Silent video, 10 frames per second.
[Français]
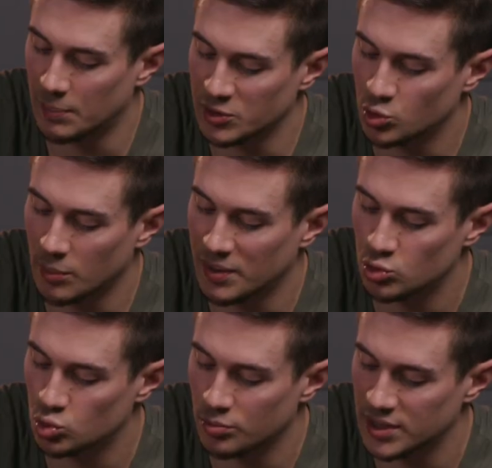peinture n'est pas
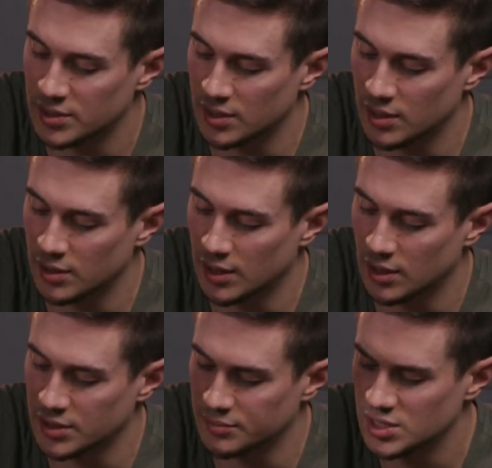du tout mate, il
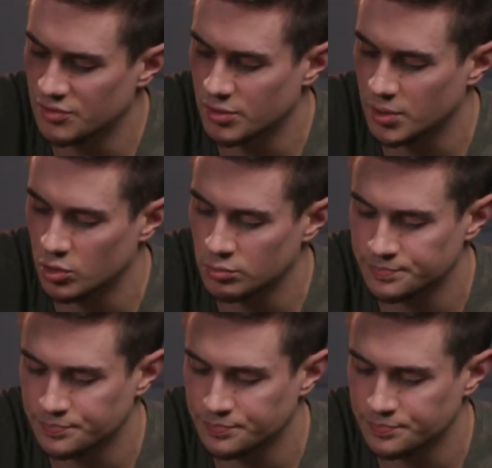y a un petit effet brillant.